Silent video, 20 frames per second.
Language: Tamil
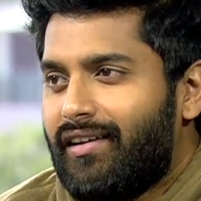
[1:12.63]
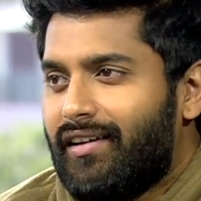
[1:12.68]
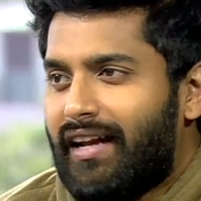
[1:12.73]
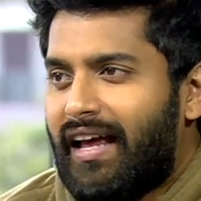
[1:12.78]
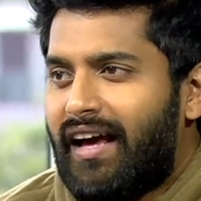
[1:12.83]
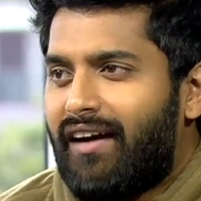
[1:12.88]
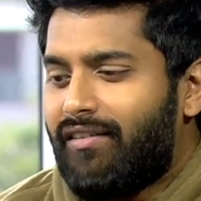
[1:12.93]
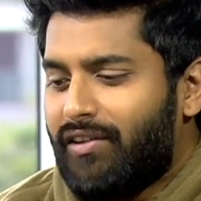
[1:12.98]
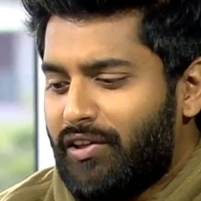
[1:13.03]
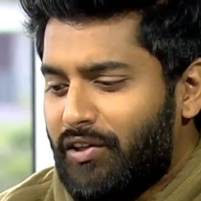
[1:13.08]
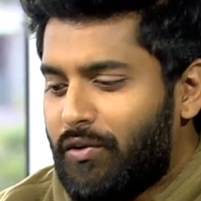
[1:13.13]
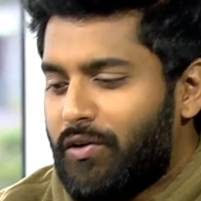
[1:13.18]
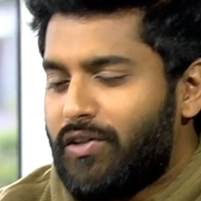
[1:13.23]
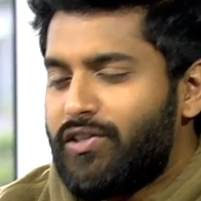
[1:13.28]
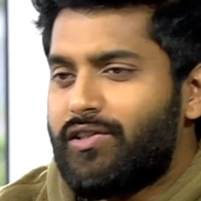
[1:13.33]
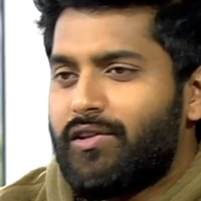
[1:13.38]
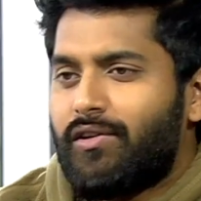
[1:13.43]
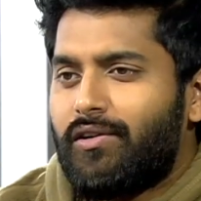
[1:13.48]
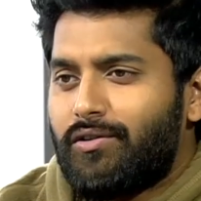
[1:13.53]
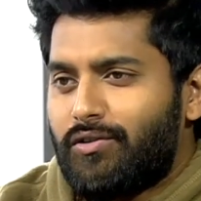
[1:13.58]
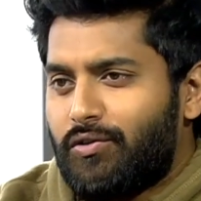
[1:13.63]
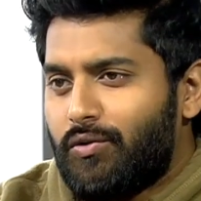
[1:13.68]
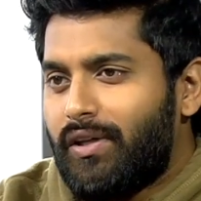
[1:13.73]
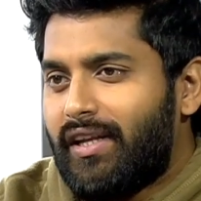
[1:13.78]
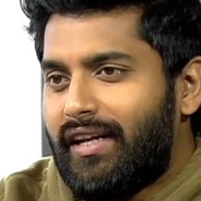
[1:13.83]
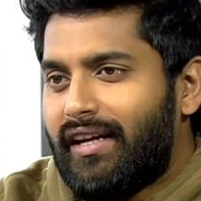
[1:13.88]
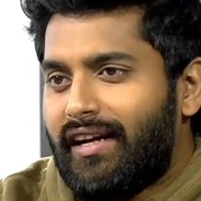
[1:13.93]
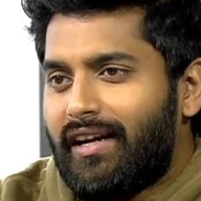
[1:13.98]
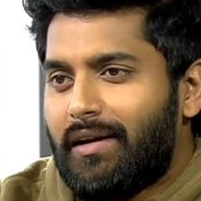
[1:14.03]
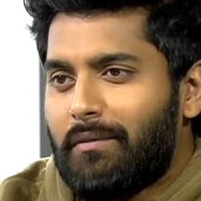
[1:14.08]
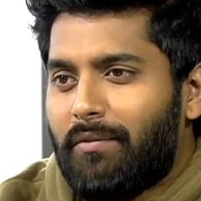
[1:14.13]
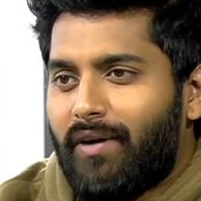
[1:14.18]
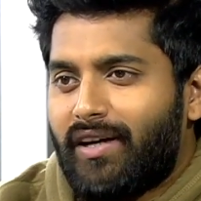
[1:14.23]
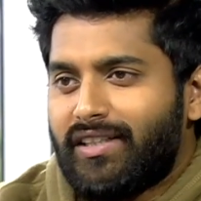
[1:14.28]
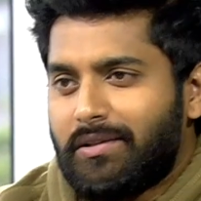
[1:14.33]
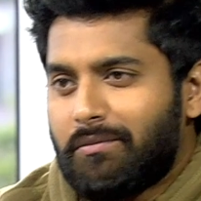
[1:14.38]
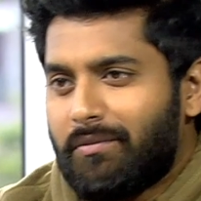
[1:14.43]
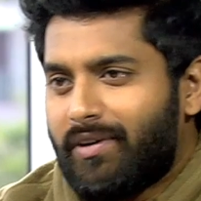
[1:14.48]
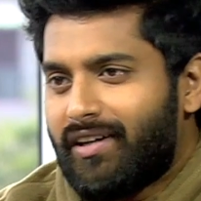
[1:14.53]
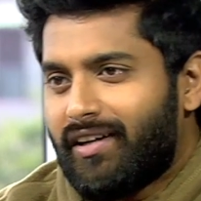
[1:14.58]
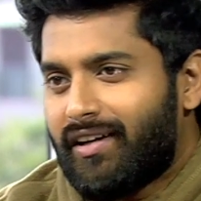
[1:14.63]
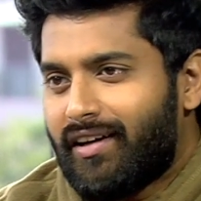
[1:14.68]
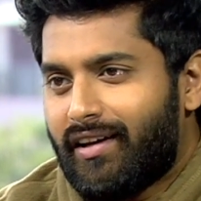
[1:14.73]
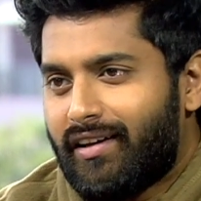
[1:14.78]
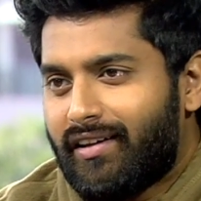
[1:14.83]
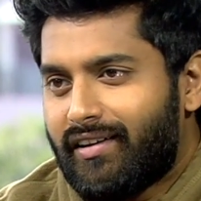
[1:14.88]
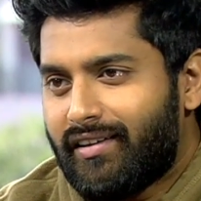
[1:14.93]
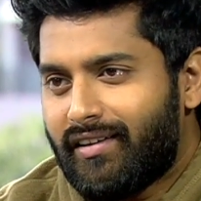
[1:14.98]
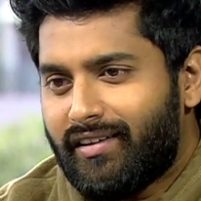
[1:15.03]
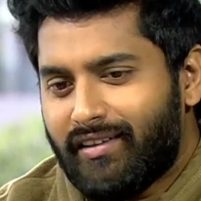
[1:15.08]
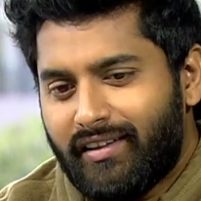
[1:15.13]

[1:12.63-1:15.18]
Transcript: நான் வந்து கொஞ்சம் சுந்தரி கிட்ட பாசமாக இருக்காரு